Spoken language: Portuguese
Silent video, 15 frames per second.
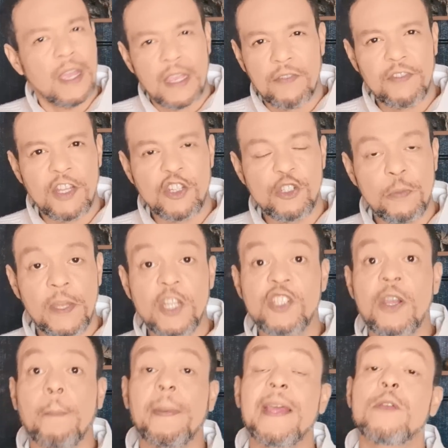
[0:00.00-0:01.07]

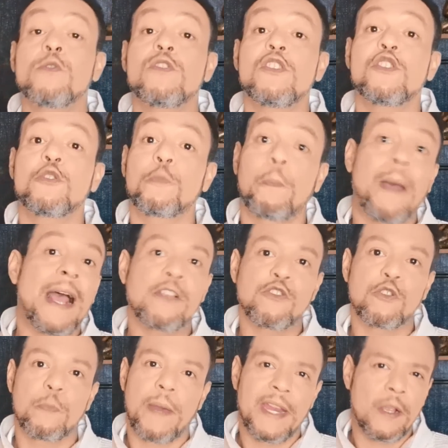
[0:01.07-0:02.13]
evidentemente ampliando os
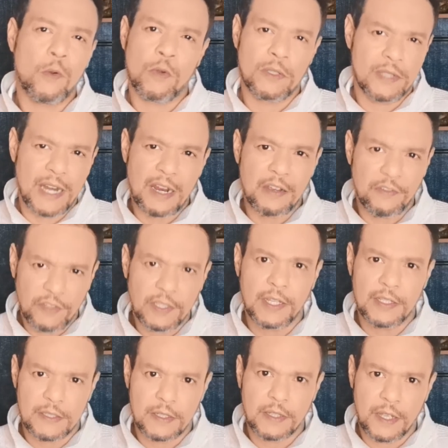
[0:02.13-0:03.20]
espaços para encontrar vida
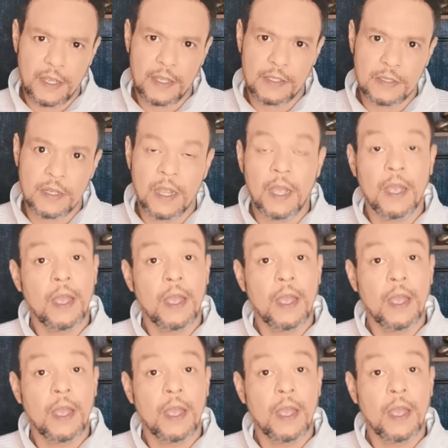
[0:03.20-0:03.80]
extraterrestre.